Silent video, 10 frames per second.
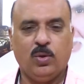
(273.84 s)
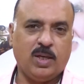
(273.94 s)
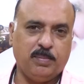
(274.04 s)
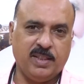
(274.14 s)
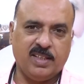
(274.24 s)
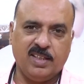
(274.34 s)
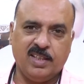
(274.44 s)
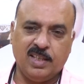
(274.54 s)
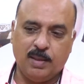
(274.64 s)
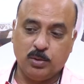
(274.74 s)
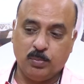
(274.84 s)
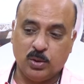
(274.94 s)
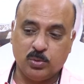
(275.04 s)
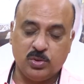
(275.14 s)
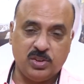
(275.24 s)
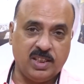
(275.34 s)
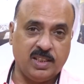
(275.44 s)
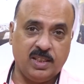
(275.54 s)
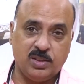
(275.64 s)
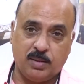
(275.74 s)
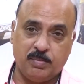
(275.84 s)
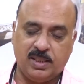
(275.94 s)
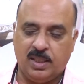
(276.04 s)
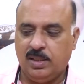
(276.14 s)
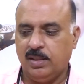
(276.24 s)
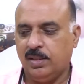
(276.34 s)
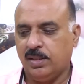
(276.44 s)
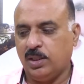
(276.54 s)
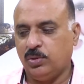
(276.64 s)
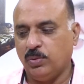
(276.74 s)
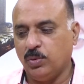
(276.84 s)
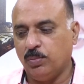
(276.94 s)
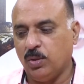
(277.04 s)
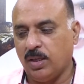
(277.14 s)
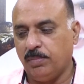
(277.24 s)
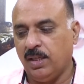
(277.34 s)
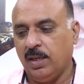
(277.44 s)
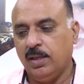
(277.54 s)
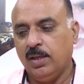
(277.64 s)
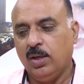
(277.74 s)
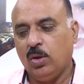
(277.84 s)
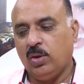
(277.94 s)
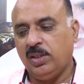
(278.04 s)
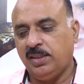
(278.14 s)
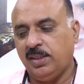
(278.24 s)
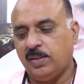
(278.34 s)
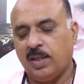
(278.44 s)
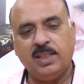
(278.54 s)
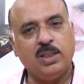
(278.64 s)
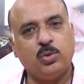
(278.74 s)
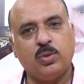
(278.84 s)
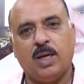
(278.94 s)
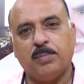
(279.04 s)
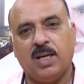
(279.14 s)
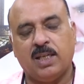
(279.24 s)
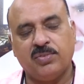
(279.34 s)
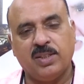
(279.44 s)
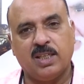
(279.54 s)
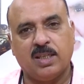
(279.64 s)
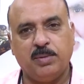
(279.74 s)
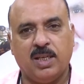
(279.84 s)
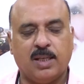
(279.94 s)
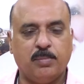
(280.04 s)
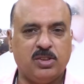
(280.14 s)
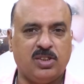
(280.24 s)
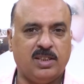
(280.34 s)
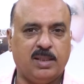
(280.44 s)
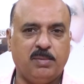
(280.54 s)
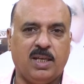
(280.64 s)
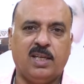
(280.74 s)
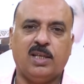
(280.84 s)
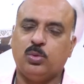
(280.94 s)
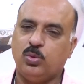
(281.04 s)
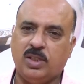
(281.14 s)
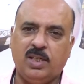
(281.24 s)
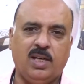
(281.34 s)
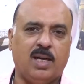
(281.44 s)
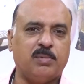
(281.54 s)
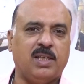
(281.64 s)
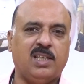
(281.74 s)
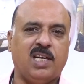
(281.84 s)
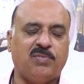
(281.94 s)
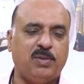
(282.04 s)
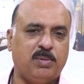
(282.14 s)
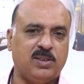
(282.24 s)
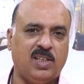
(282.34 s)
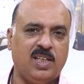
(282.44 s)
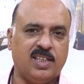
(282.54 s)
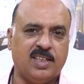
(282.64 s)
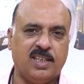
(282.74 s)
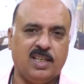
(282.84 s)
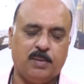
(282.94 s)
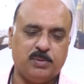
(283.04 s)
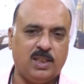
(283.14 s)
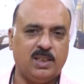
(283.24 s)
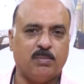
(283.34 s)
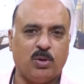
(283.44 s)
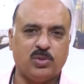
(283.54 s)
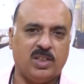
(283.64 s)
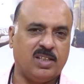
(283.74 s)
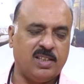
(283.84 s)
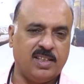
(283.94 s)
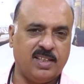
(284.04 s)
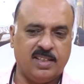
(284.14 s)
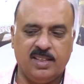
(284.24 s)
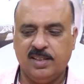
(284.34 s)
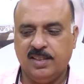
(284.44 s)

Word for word: और आप देखेंगे कि आपको बहुत कुछ सीखने समझने का जो है वो मौका मिला और इसी तरह ये चूँकि आपके आठवें घर का भी आके में सेंडेंट में आएगा तो ये आपके लिए काफ़ी बेहतरी लेके आएगा आप जहनी दबाव से निकल जाएंगे